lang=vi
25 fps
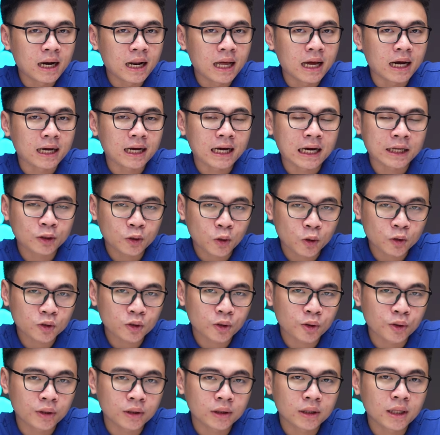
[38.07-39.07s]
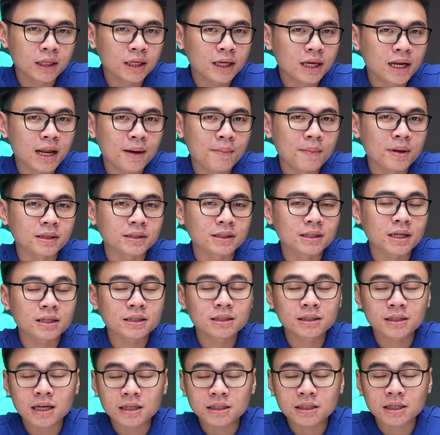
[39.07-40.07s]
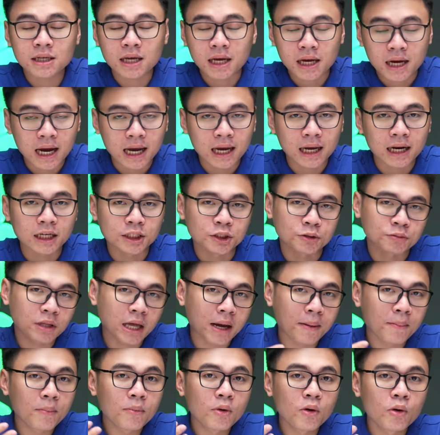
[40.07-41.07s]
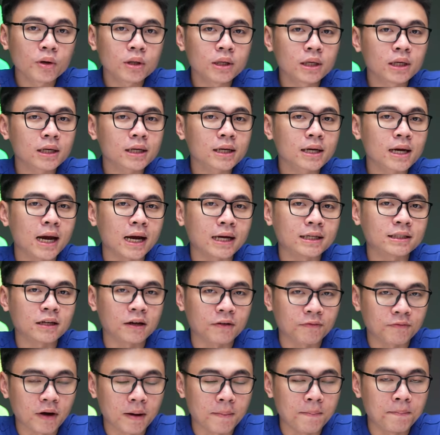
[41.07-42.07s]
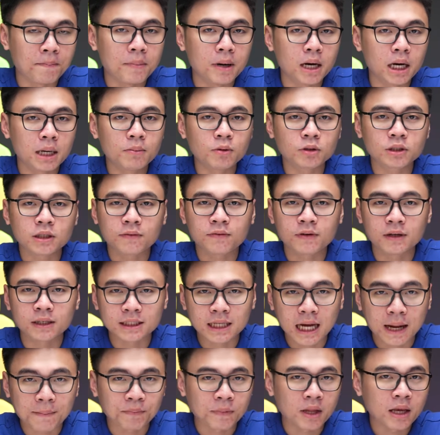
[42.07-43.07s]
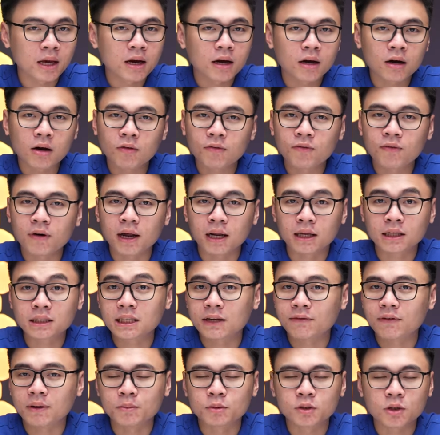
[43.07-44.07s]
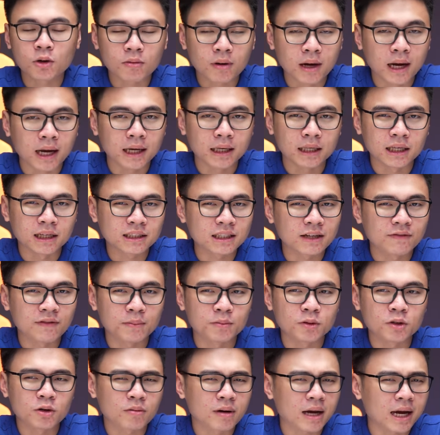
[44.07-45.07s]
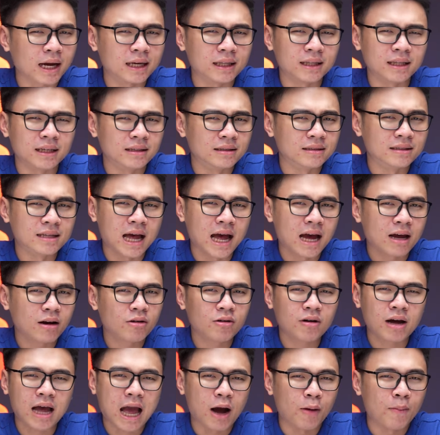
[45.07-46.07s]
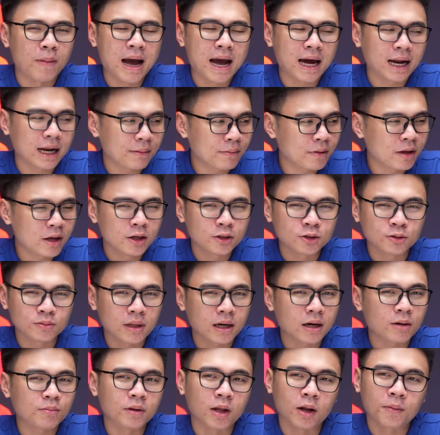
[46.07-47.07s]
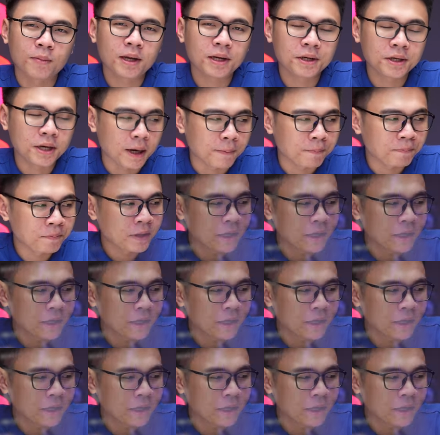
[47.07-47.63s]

là khá tốt rồi tất nhiên là mình sẽ xét trên cái cạnh là chúng ta mua những cái sản phẩm mới 100% không phải những sản phẩm châu cày những sản phẩm châu cày thì giá nó ảo ma lắm chúng ta không thể nào biết được